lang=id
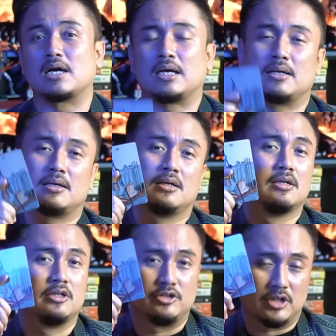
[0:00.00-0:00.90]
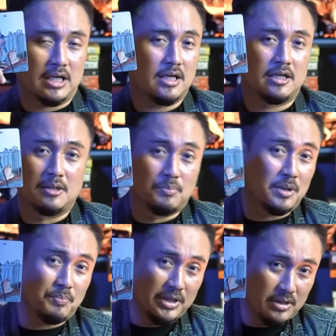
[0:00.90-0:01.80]
akan hijrah dan
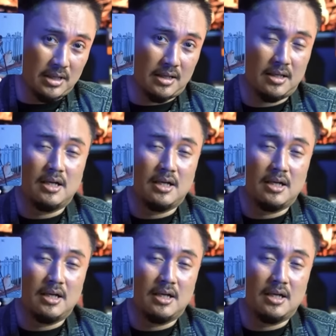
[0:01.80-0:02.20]
berpindah.